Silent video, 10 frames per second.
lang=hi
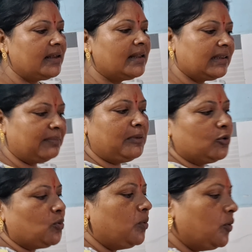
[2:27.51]
तब
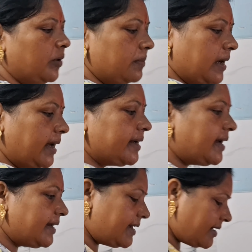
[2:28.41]
तक तुम लोगों ने बाहर
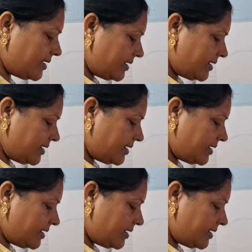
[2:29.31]
का किया